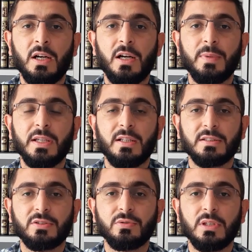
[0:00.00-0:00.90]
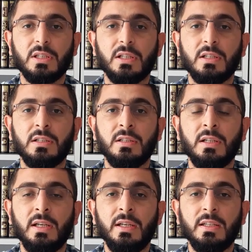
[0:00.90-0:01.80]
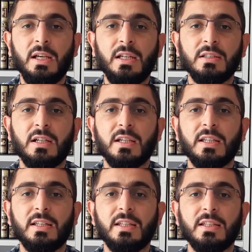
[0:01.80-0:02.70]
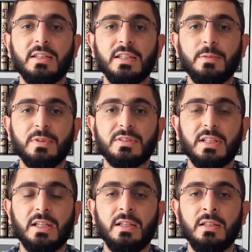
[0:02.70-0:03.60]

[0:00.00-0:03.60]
Ama ya Resulallah, yarın ahirete gittiğimizde